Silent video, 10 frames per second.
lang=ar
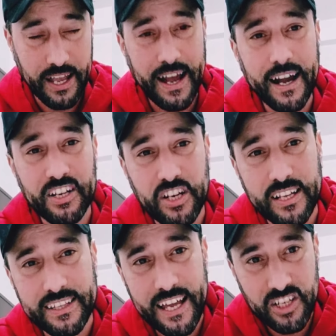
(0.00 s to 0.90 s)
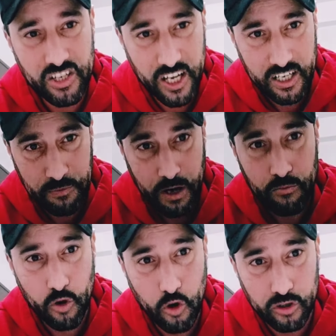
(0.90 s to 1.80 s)
حقاش انا ديجا شاركت
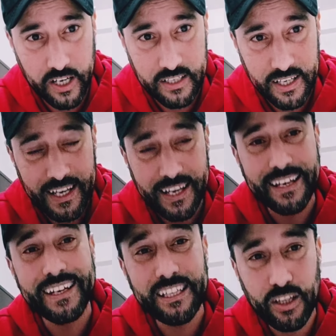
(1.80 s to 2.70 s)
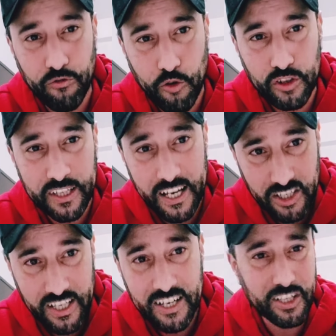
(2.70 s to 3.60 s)
معكم الكونترات اللي دفعوا 12
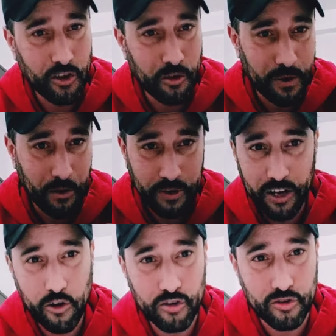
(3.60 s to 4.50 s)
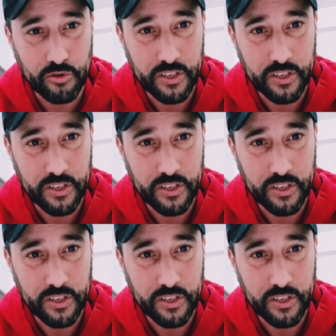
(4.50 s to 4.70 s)
12 قلت لكم راهم كيخرجوا